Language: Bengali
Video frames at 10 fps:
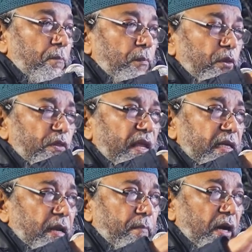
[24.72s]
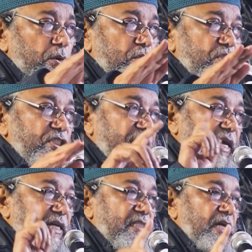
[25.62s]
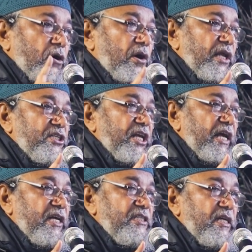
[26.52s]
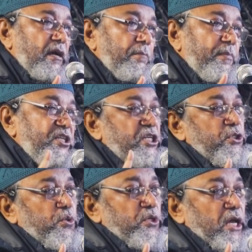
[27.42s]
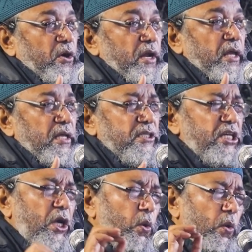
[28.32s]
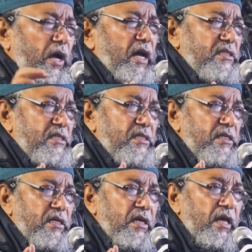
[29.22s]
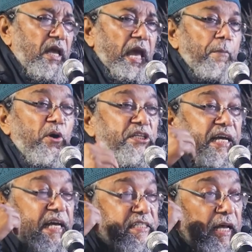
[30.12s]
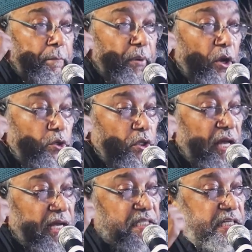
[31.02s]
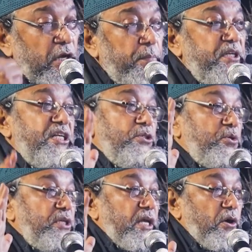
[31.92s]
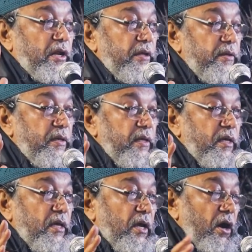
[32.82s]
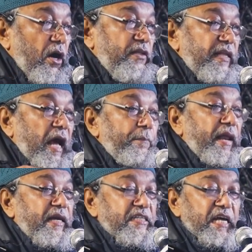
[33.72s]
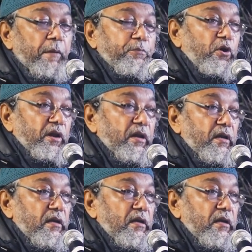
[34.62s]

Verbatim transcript: প্রত্যেকটা মানুষ যে কাজটা করে সেই কাজটা বিশ্বাস অনুযায়ী করে যে কোনো কাজ এবং যে কাজ থেকে বিরত থাকে সেটাও বিশ্বাস অনুযায়ী করে অর্থাৎ আপনি একটা সাপ ধরেন